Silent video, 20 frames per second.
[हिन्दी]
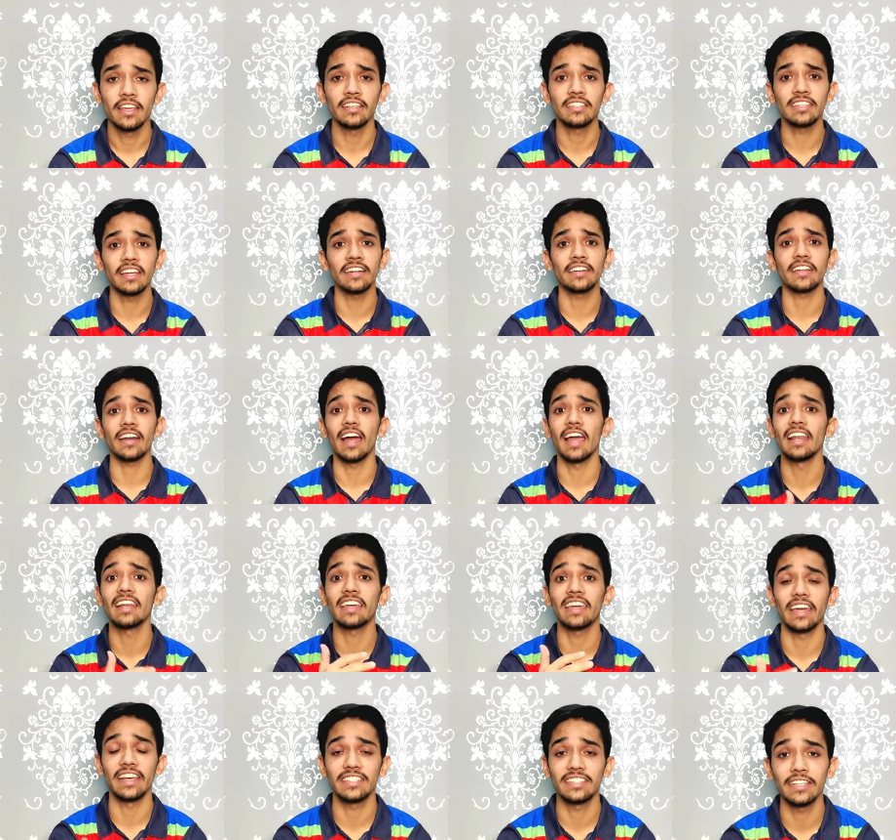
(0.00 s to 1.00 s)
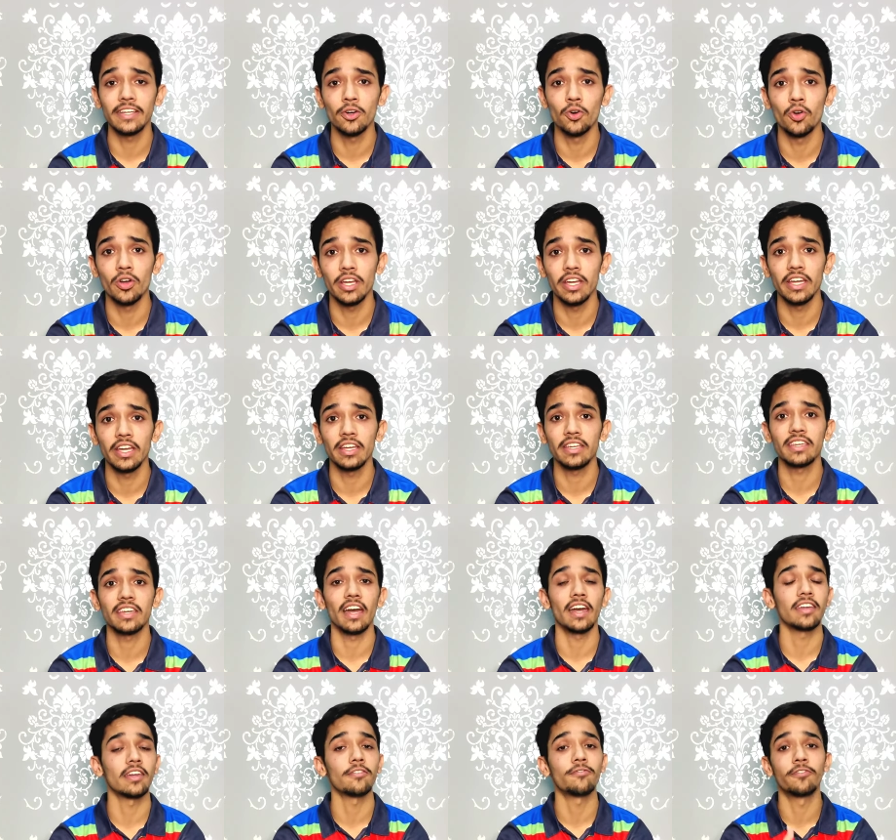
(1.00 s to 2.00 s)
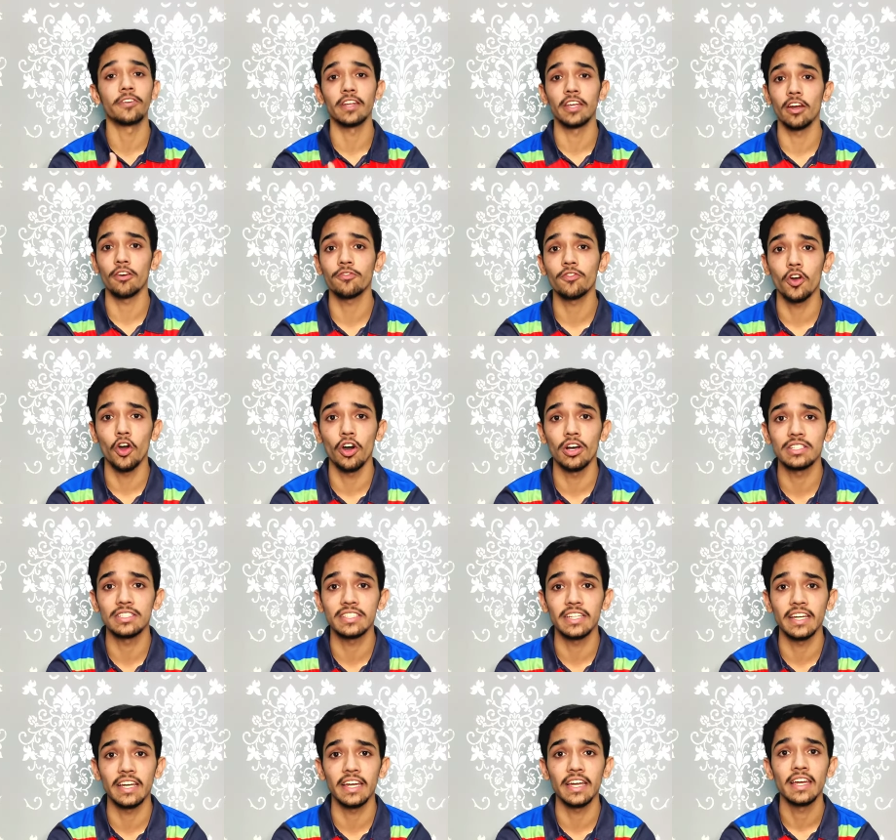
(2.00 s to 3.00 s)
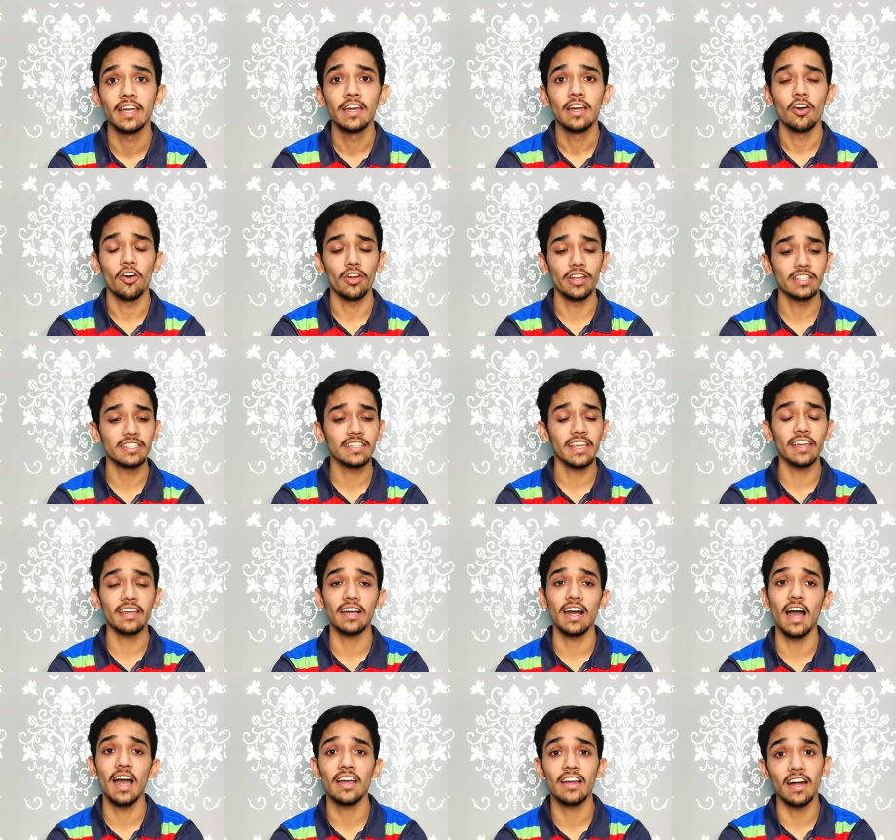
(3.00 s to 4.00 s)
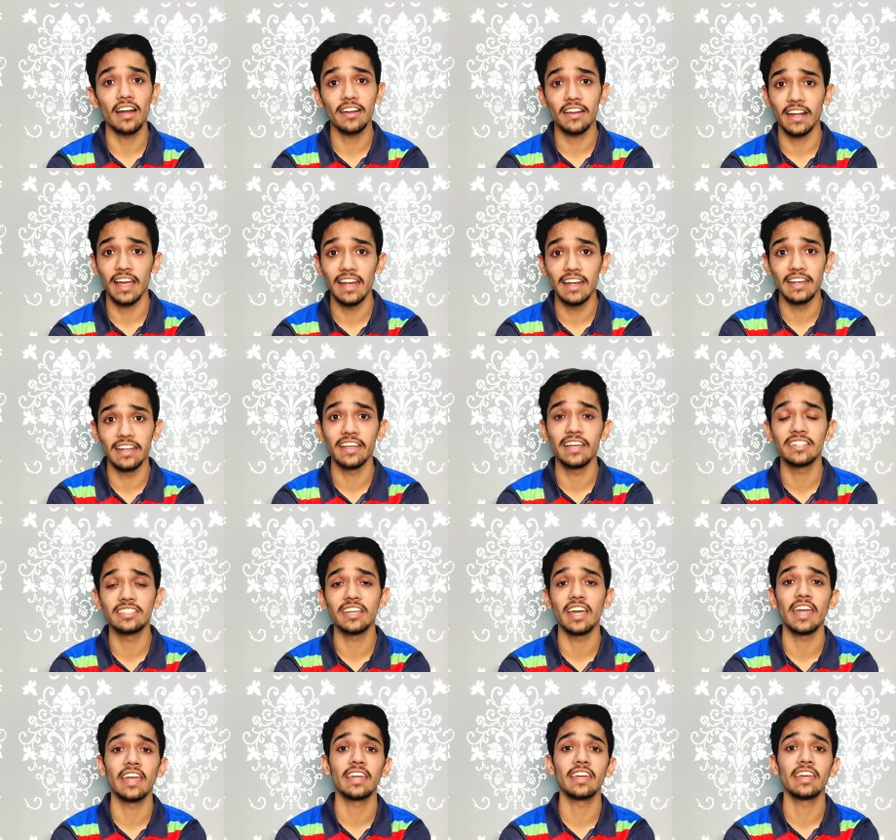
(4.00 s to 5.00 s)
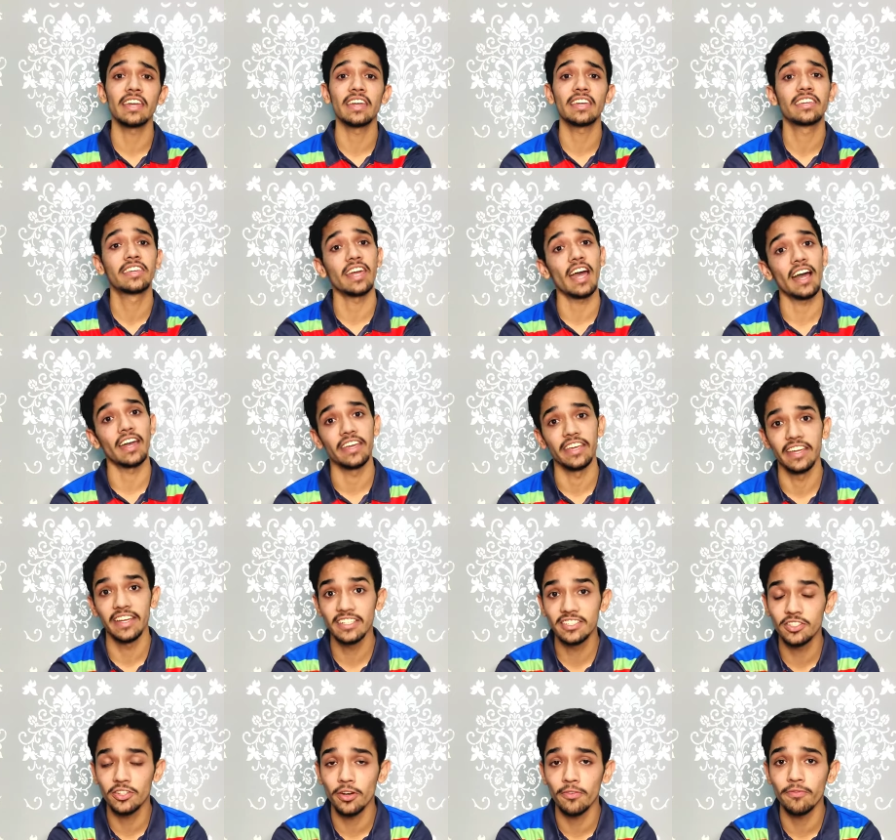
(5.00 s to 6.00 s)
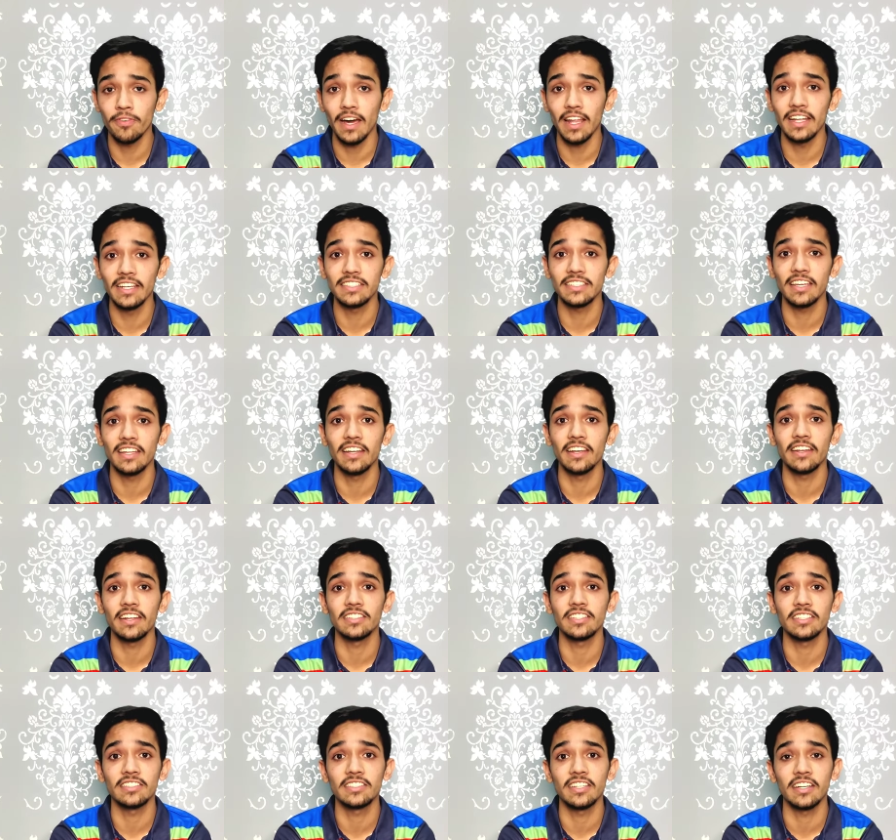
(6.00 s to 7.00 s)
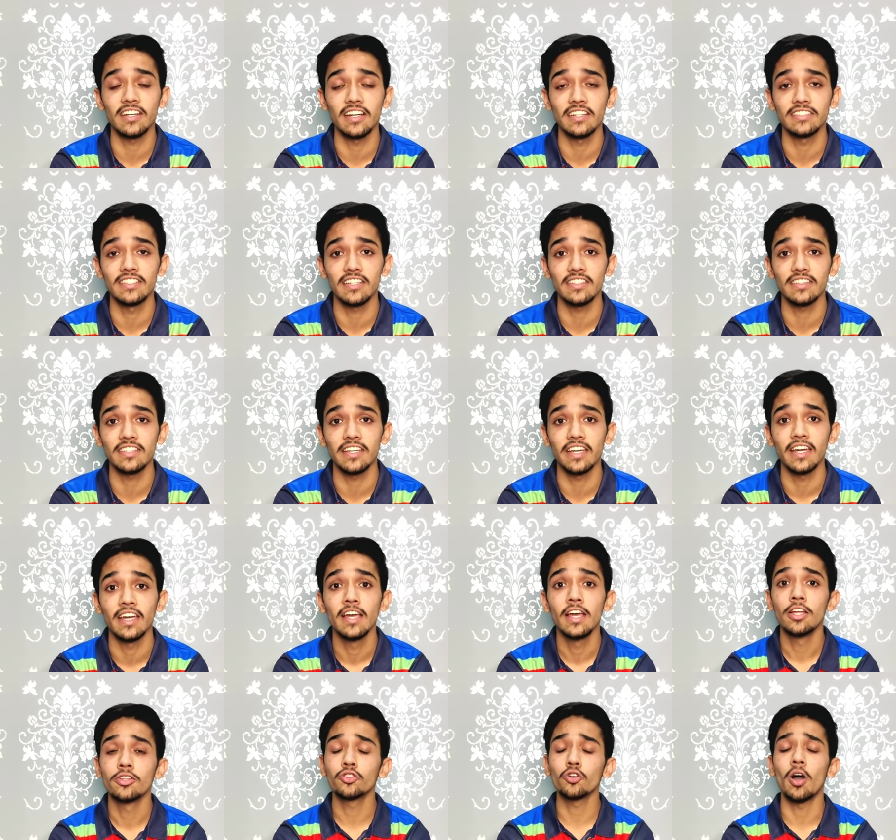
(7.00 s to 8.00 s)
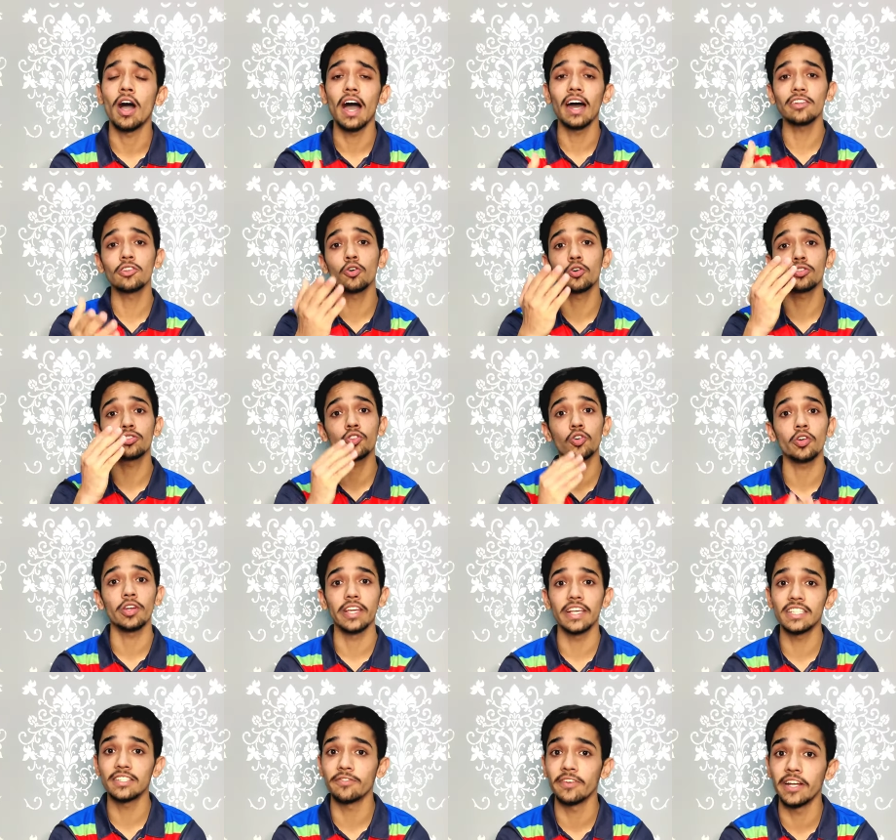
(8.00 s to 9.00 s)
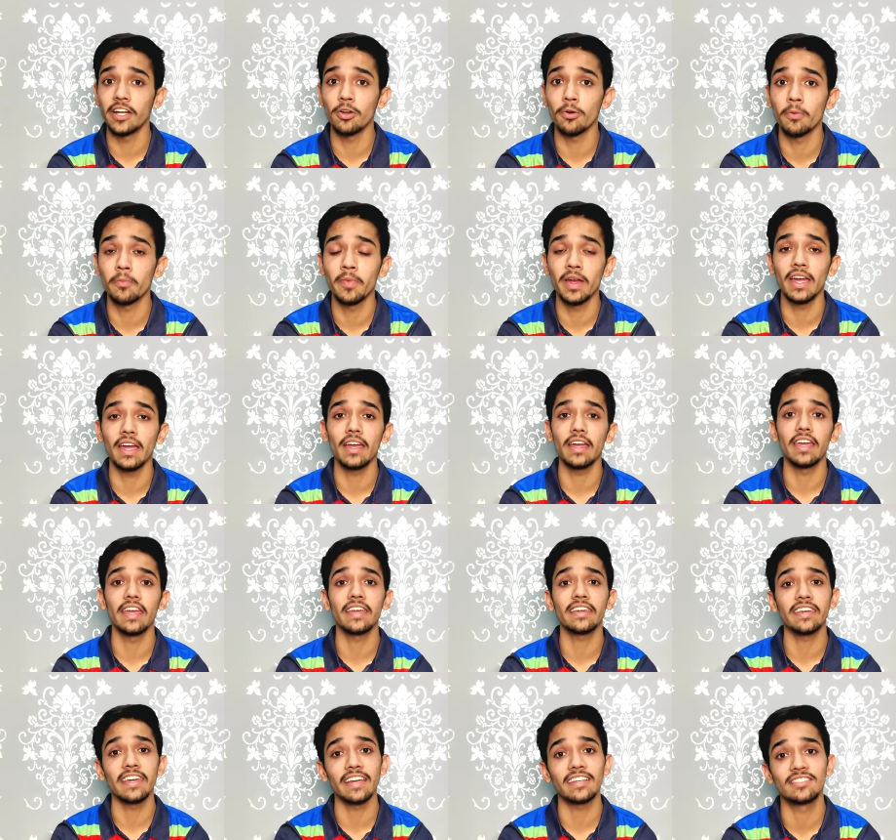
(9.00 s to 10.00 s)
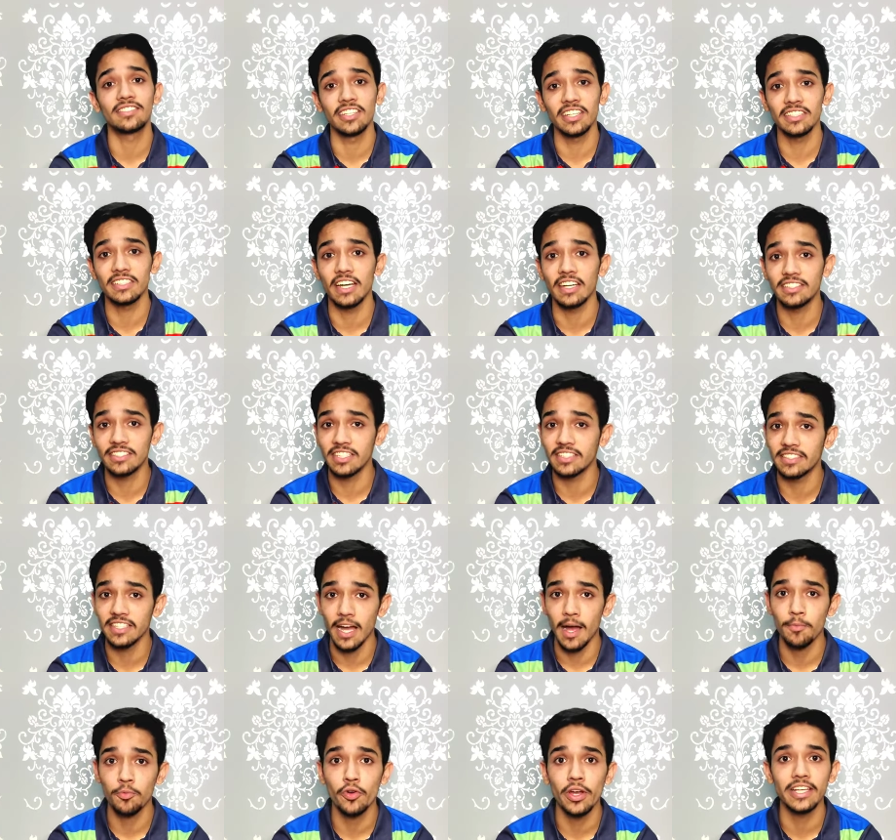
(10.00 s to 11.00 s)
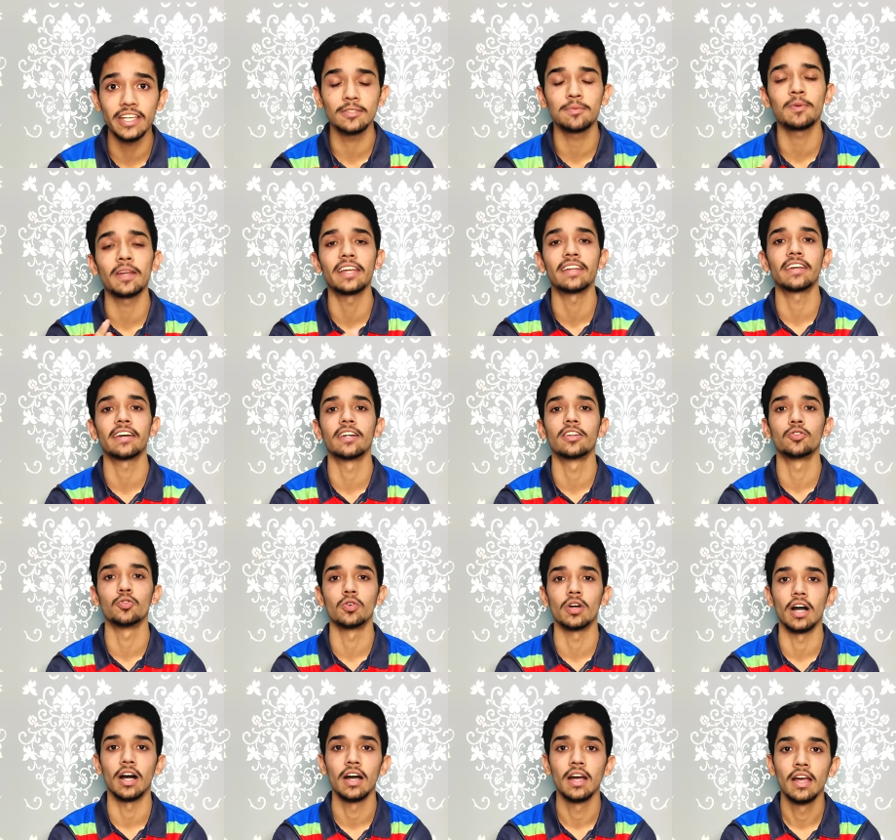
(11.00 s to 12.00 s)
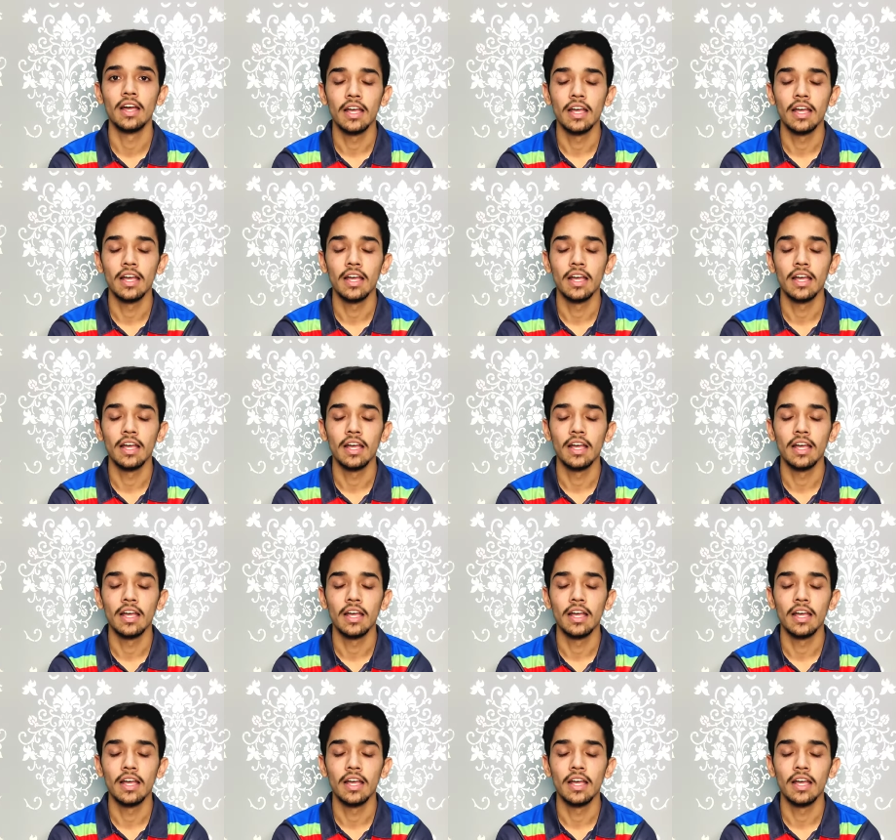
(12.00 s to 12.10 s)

कि इसके ट्रायल कैसे होंगे क्या ये फ्री ऑफ कॉस्ट है और इसके कहाँ कहाँ ट्रायल लिए जाएंगे क्या एज ग्रुप वाले इसके लिए रजिस्टर कर सकते हैं तो हाँ दोस्तों इस वीडियो में मैं एक एक चीज अच्छे से आपको एक्सप्लेन कर दूंगा